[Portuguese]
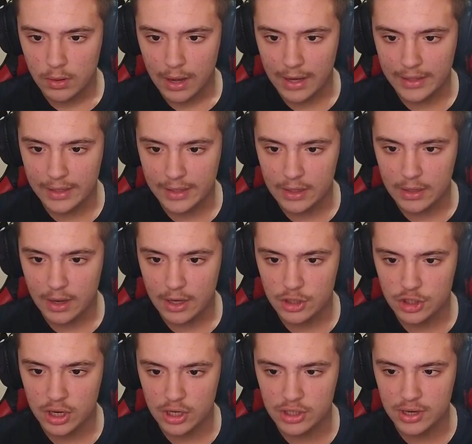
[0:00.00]
Aqui,
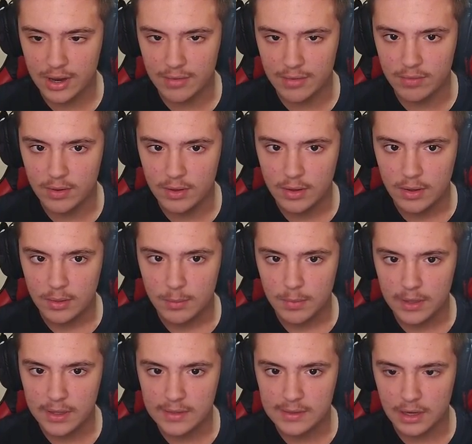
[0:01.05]
achei a chave.
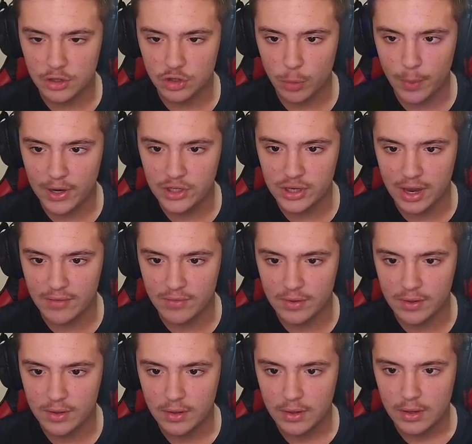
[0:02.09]
Beleza, achou uma
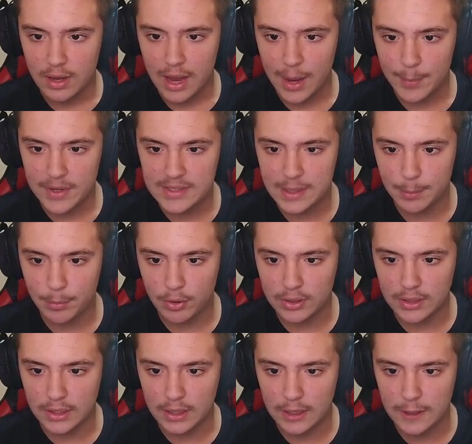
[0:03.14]
chave. Abre essa
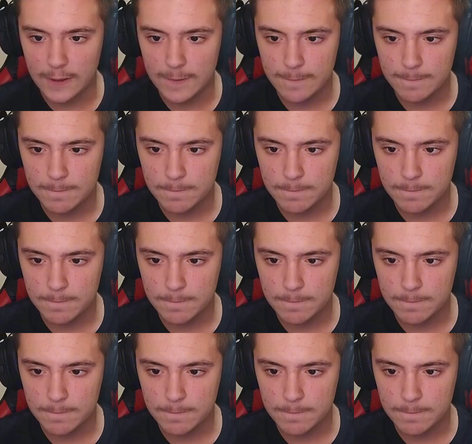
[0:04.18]
porta aqui.